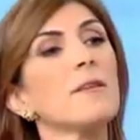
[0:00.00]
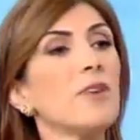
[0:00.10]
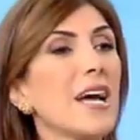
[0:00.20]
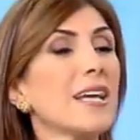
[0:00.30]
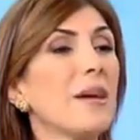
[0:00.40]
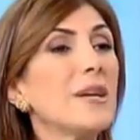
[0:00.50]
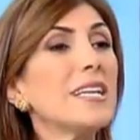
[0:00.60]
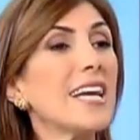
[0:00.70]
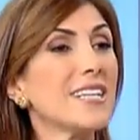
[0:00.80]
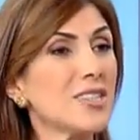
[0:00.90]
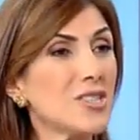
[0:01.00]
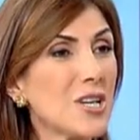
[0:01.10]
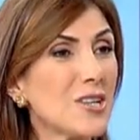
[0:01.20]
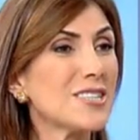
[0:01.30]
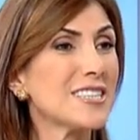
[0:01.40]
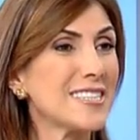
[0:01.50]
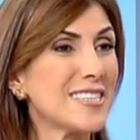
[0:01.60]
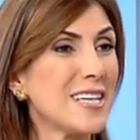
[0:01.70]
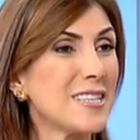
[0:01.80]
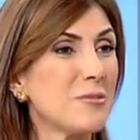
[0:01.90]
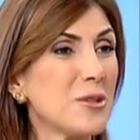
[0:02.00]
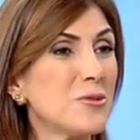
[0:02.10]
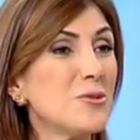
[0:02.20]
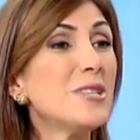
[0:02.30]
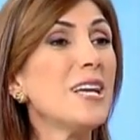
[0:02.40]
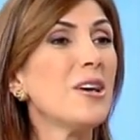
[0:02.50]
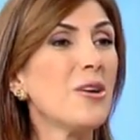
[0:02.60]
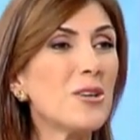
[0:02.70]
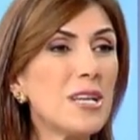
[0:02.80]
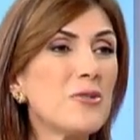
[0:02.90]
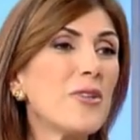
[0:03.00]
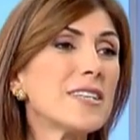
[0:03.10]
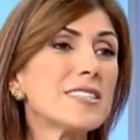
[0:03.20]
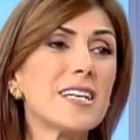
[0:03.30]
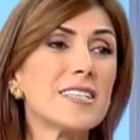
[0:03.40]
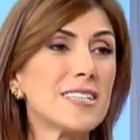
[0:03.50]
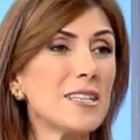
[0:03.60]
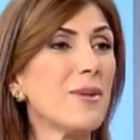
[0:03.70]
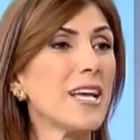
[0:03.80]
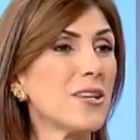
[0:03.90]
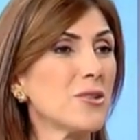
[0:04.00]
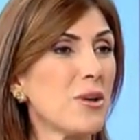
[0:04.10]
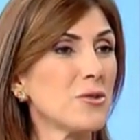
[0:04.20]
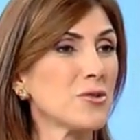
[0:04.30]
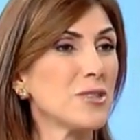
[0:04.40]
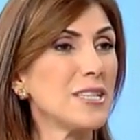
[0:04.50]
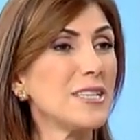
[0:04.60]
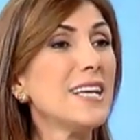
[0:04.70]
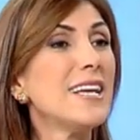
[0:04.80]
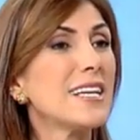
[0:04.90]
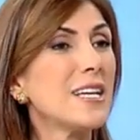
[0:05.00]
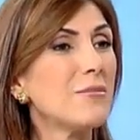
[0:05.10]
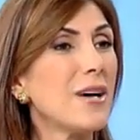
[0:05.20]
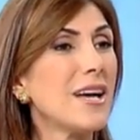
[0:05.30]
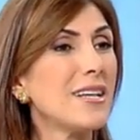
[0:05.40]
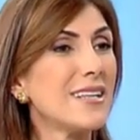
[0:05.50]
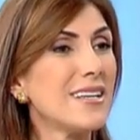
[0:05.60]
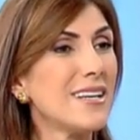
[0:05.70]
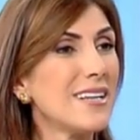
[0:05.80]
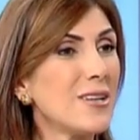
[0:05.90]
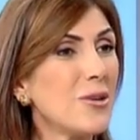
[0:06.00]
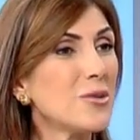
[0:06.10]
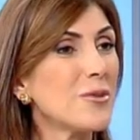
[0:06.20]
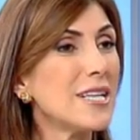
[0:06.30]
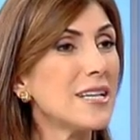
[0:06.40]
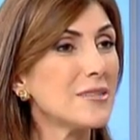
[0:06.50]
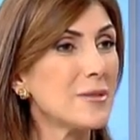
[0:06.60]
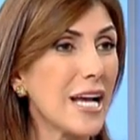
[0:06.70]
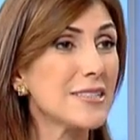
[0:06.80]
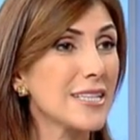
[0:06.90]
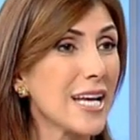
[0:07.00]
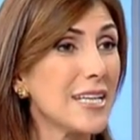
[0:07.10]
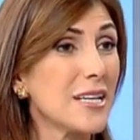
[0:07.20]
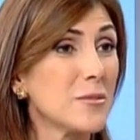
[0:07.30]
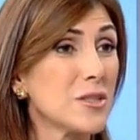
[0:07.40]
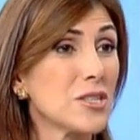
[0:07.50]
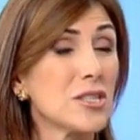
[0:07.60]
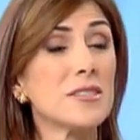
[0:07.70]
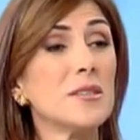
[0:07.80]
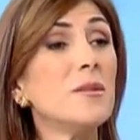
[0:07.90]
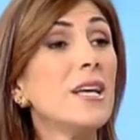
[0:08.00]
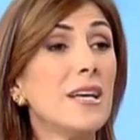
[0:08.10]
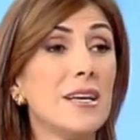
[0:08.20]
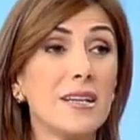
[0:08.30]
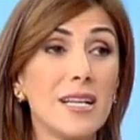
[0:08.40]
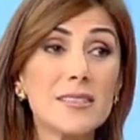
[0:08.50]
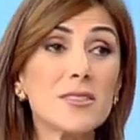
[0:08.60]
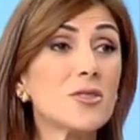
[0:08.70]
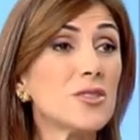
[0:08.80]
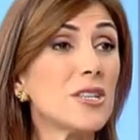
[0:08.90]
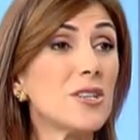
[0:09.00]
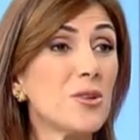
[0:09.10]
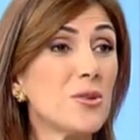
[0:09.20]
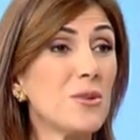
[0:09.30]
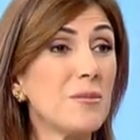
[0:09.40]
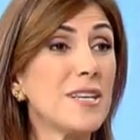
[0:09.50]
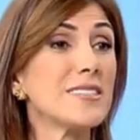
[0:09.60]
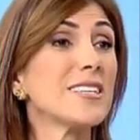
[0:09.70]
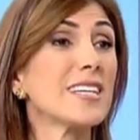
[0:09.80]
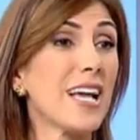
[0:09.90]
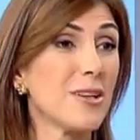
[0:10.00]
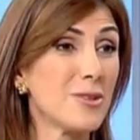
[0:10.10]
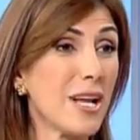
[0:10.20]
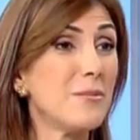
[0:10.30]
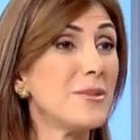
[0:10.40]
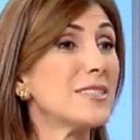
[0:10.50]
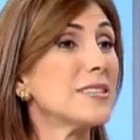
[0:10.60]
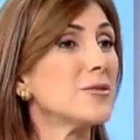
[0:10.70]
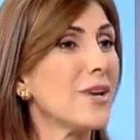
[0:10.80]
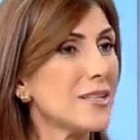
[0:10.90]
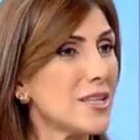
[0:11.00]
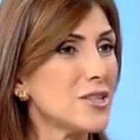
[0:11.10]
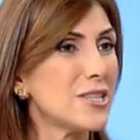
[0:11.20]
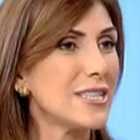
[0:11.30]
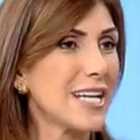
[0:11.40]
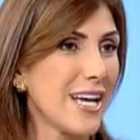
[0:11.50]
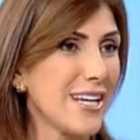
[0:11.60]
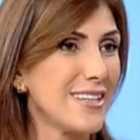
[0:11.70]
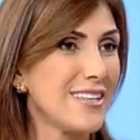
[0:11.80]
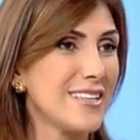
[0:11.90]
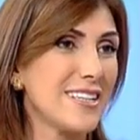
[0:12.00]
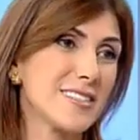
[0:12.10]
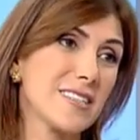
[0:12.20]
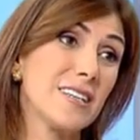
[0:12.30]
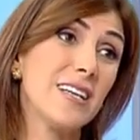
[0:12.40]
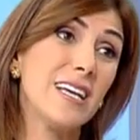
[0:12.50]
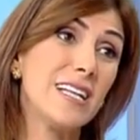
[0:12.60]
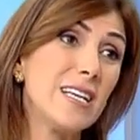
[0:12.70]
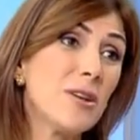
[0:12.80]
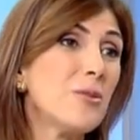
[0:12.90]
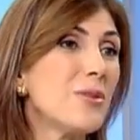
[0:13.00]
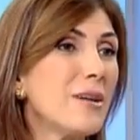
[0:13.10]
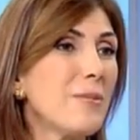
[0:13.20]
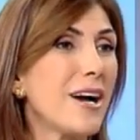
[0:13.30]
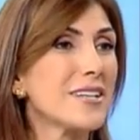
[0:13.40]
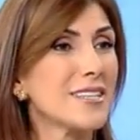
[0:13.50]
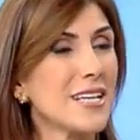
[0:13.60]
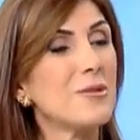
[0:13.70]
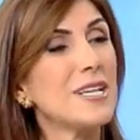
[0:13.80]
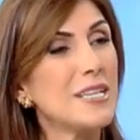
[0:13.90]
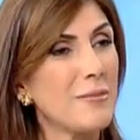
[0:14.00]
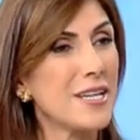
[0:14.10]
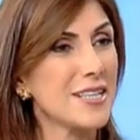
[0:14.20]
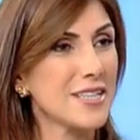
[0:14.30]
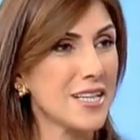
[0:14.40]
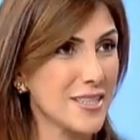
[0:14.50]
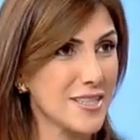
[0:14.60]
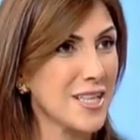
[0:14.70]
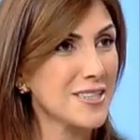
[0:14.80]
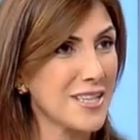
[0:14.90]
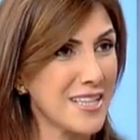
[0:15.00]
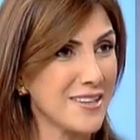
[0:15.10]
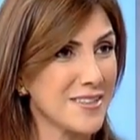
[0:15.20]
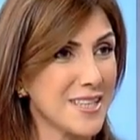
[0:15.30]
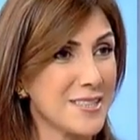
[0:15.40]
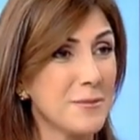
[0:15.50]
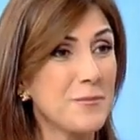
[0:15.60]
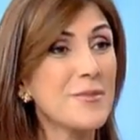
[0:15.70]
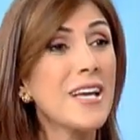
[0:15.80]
فكمان هيدا شيء خطر زياده بيكون هول الفات سيلز كل ما كانوا موجودين كل ما الهرمونات رح تتغير بالجسم آه، الاستروجين اللي هو مأذي رح يكون عم بيزيد وهيدا شيء رح آه، يأذي اللي هو معرض او اللي هي معرضه لسرطان الثدي نعم